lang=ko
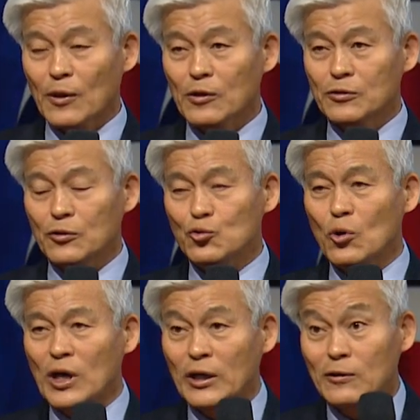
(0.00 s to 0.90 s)
그래서
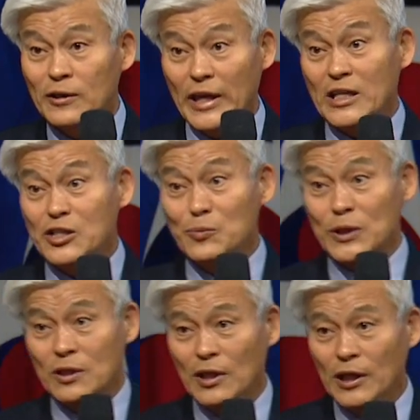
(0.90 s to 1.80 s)
유학의 그
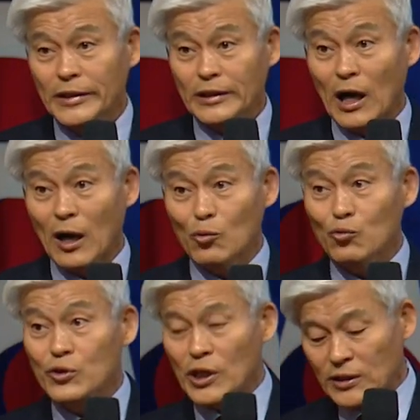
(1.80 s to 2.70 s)
핵심이 다
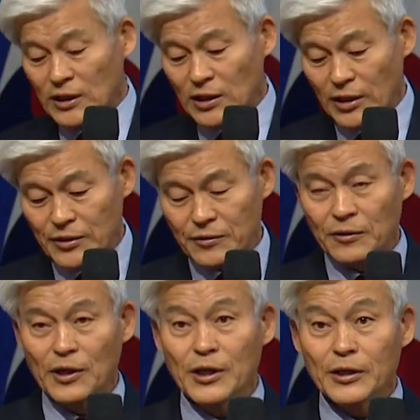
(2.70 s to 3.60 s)
우리의
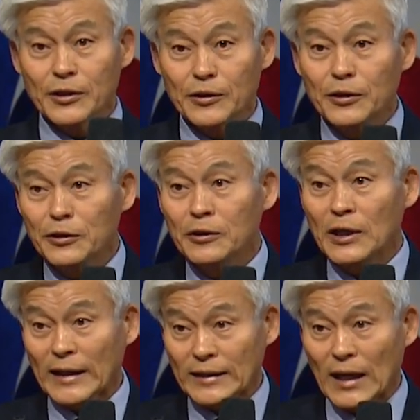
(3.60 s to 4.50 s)
사상에서
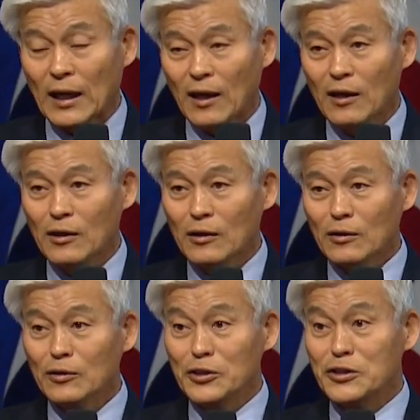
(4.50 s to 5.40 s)
건너갔다.
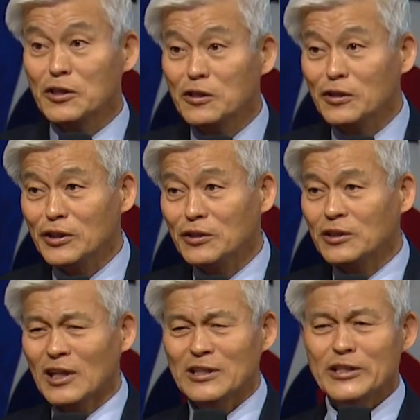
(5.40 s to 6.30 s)
그런 증거
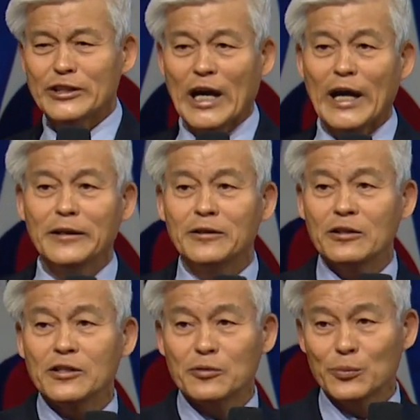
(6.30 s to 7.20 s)
있느냐?
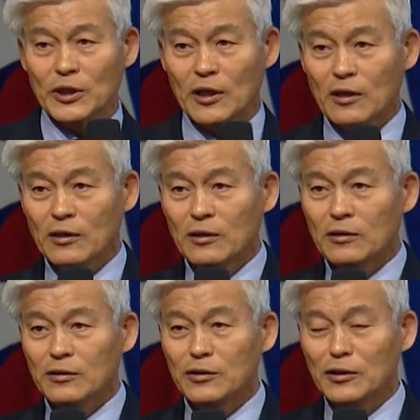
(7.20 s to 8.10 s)
잔뜩 있습니다.
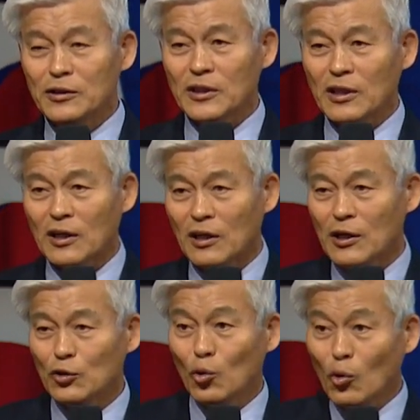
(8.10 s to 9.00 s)
증거 제가
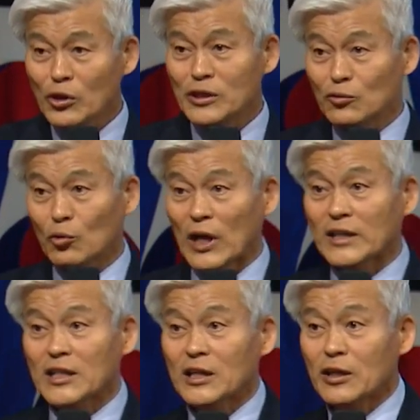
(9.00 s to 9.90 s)
논어에서도
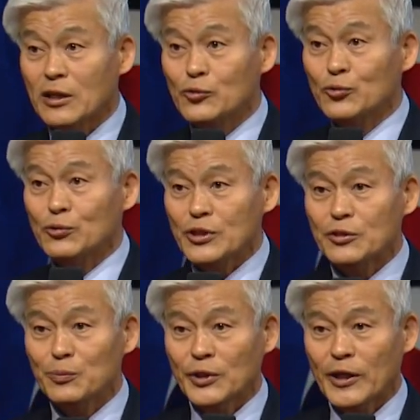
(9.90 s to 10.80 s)
다 찾아낼 수
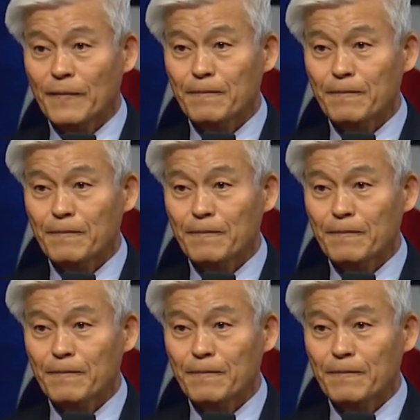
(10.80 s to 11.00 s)
있습니다.